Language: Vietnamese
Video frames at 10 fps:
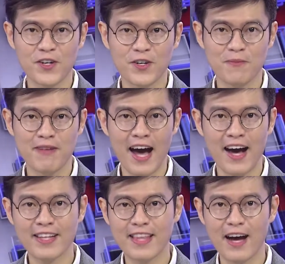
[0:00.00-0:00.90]
cũng đã
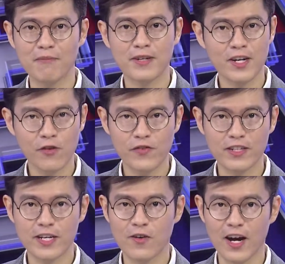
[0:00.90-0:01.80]
tạm kết thúc phần
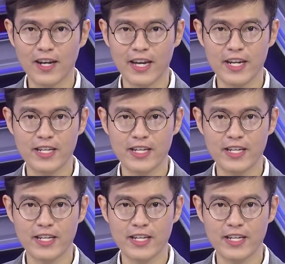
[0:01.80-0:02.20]
tin Hoa Kỳ